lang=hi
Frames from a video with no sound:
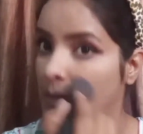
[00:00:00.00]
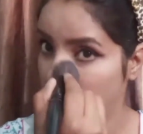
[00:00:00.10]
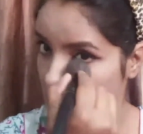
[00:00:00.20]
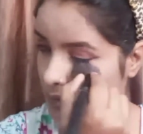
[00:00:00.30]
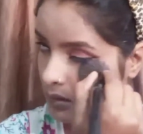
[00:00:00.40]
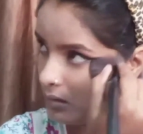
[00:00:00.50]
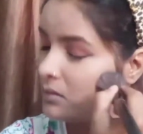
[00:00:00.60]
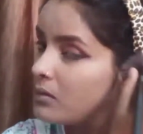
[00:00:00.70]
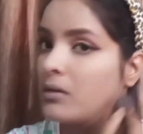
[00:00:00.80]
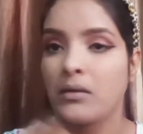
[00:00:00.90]
कर रही हूँ
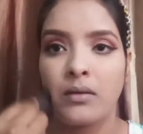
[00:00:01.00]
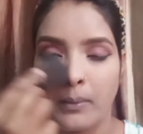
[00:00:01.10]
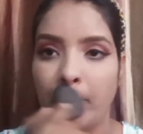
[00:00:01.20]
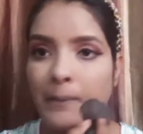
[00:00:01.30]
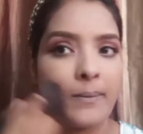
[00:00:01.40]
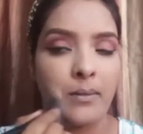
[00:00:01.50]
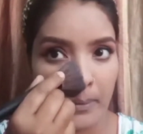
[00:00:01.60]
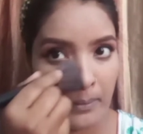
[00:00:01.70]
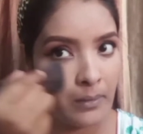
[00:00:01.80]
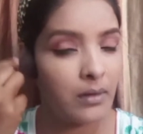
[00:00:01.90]

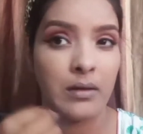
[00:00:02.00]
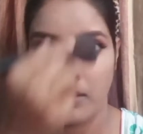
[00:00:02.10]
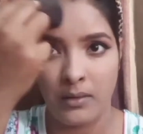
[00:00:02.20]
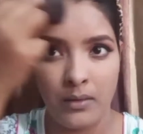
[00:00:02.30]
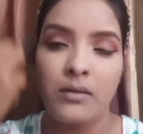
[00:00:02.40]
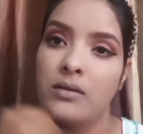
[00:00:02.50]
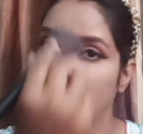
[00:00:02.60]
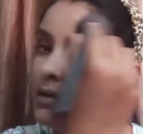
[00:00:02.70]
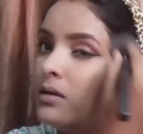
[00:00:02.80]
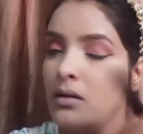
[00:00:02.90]
ये देखो इस तरीके से